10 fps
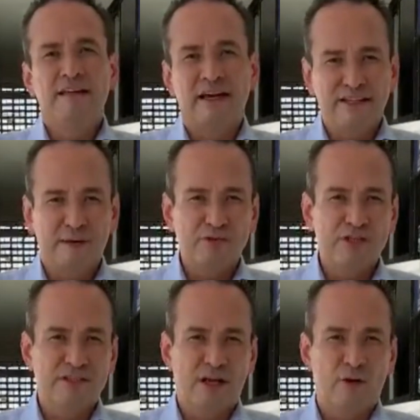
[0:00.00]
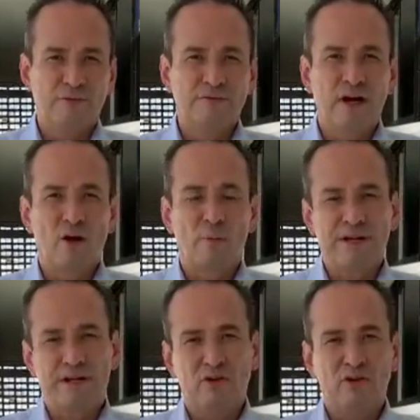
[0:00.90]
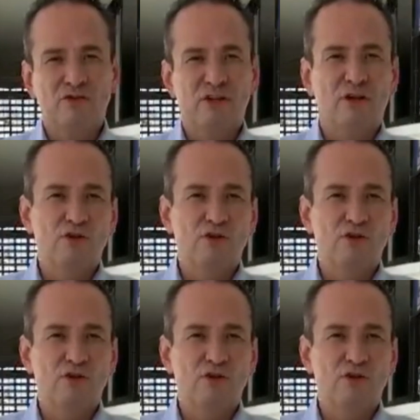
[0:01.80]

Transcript: Y allí hemos estado acompañándolos